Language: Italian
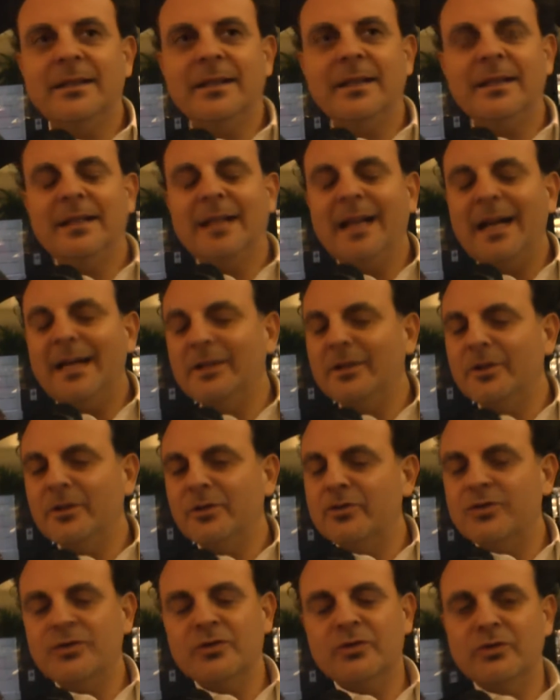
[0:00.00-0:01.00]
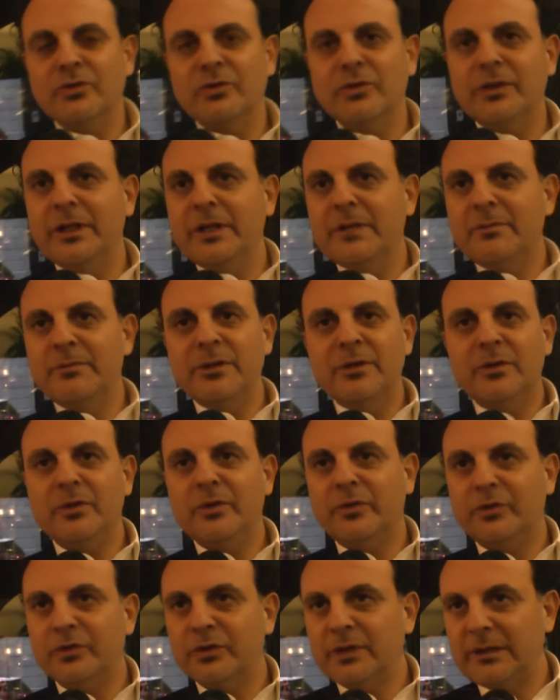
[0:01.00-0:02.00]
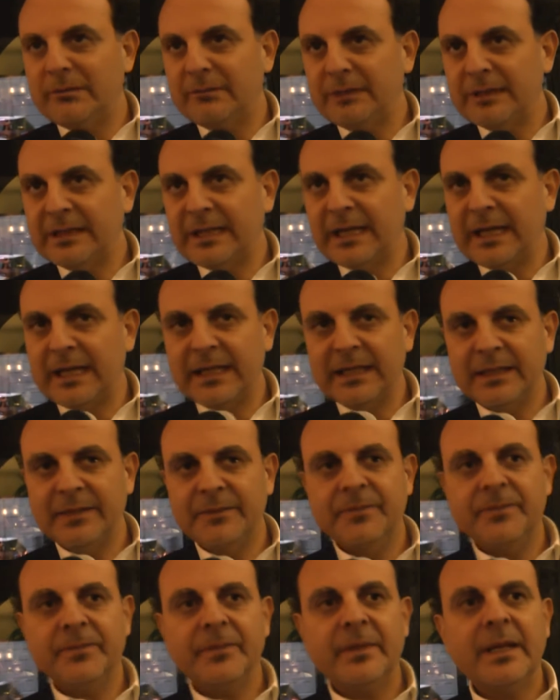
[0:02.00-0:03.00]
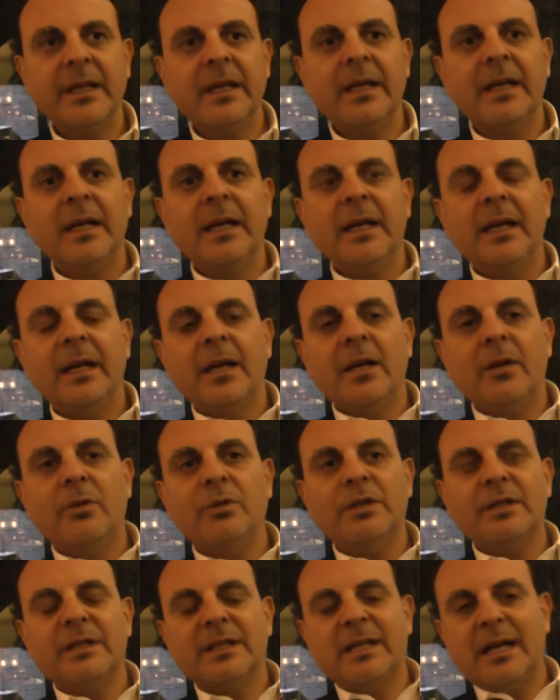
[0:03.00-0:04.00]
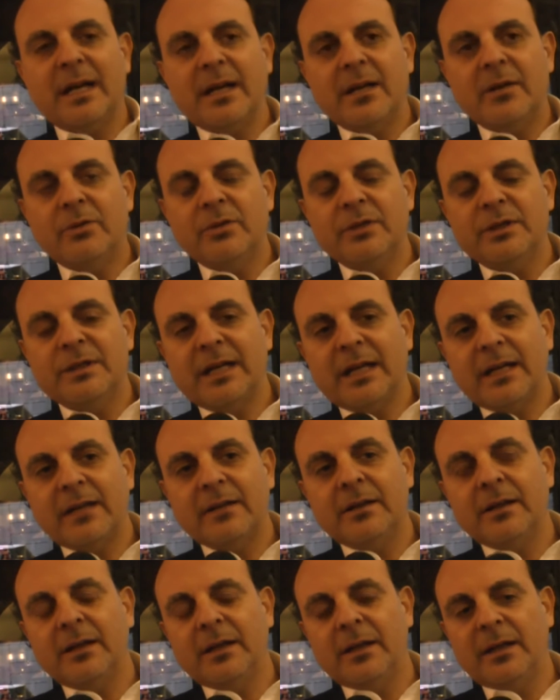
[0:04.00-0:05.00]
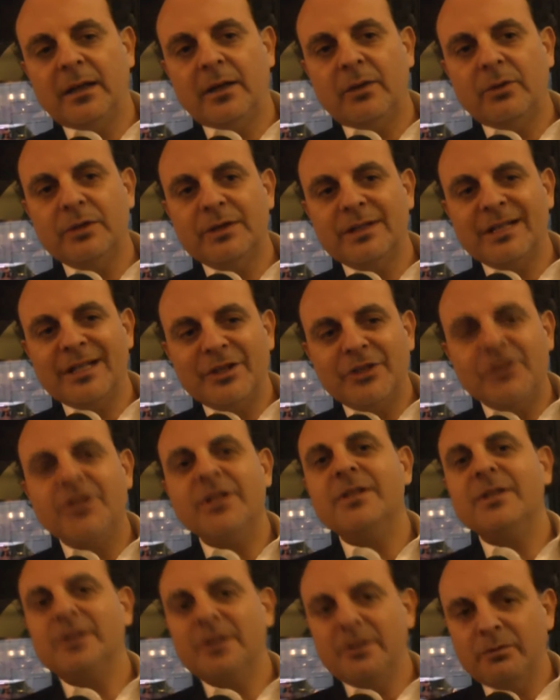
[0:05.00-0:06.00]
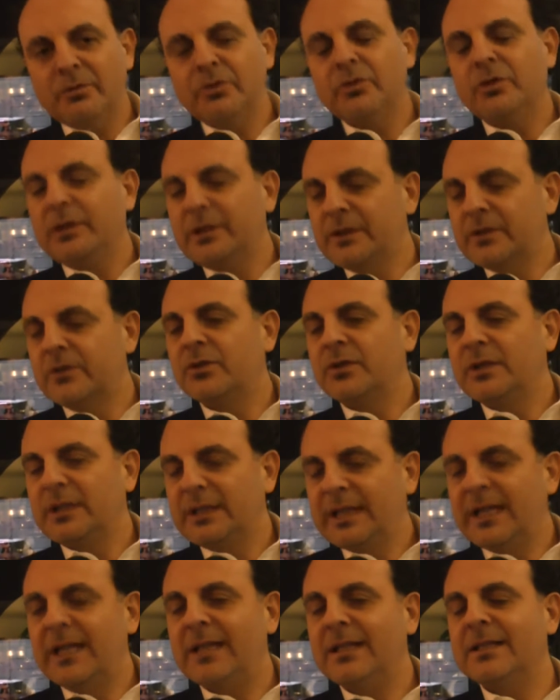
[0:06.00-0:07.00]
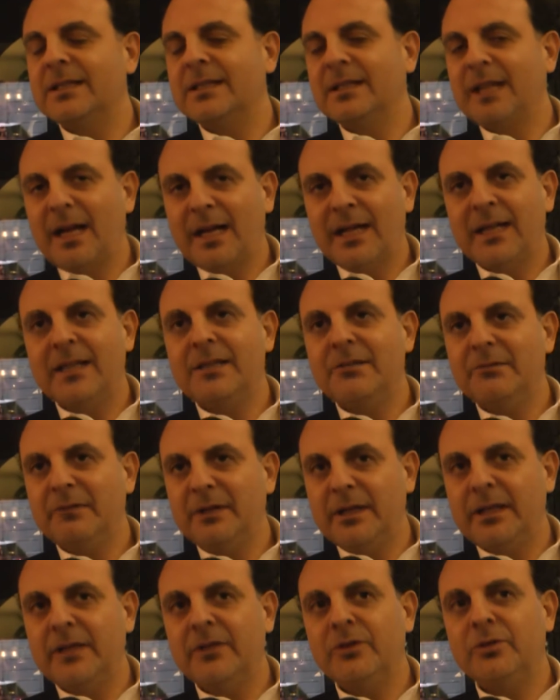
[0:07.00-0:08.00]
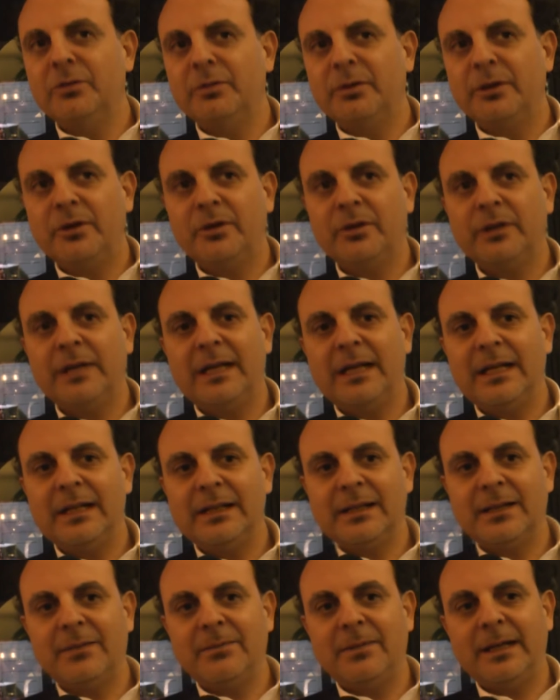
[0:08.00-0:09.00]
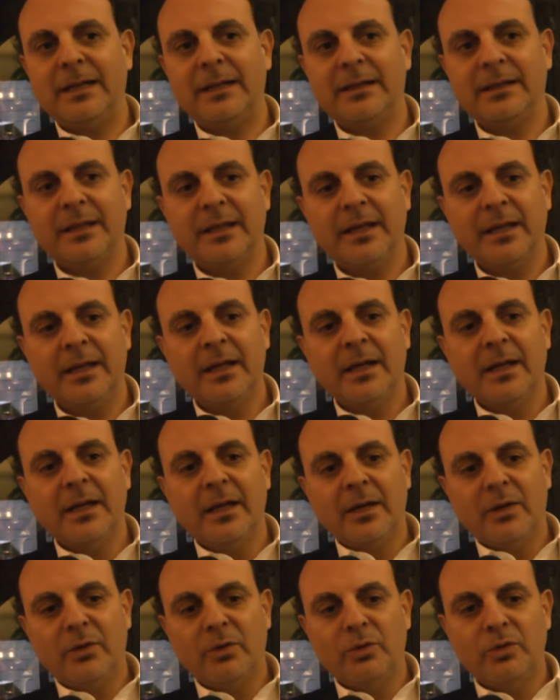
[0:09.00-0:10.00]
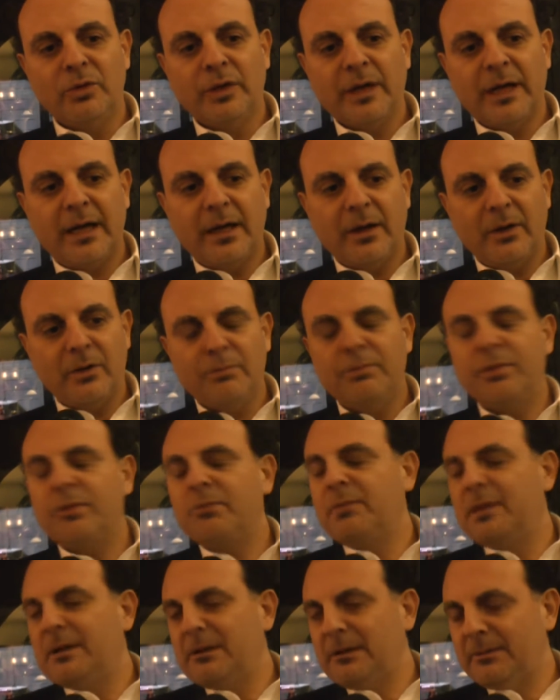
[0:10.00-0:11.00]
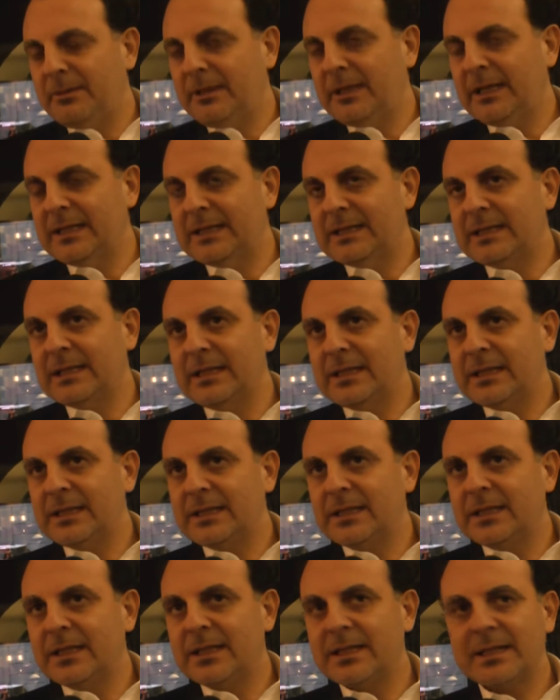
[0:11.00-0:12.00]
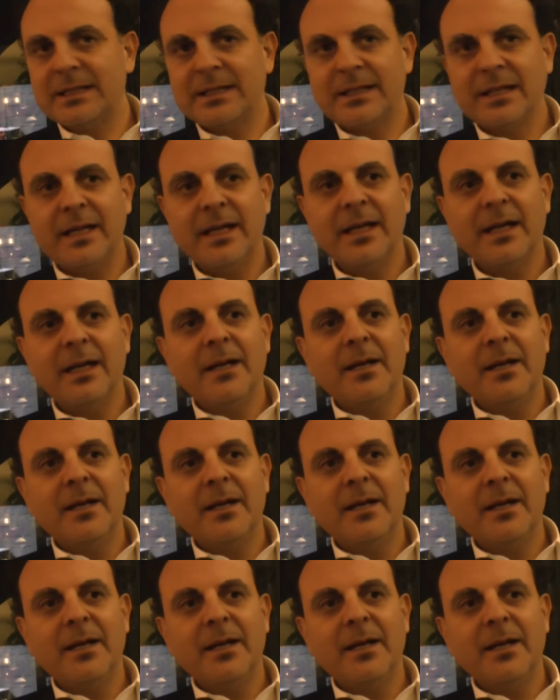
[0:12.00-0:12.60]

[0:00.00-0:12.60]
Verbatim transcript: i dati oggi sono un elemento fondamentale questa, questa, eh, questo eccessivo utilizzo dei dati sta anche divenendo però dall'altra parte una, un problema per le aziende stesse